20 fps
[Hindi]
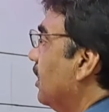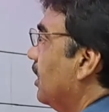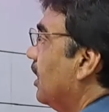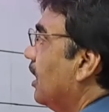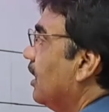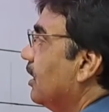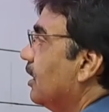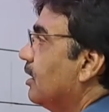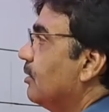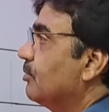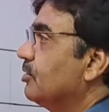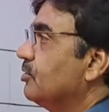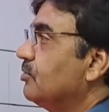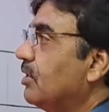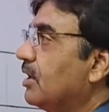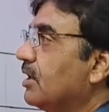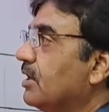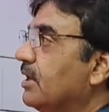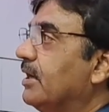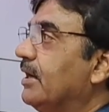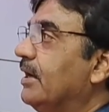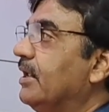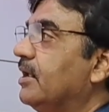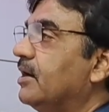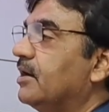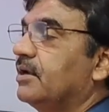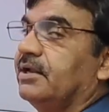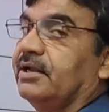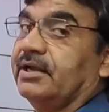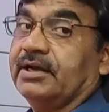डायग्राम के द्वारा
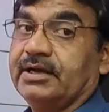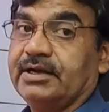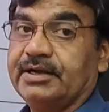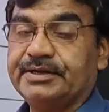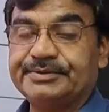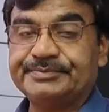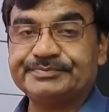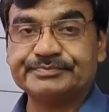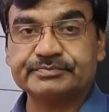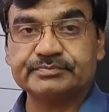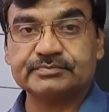क्लियर किया है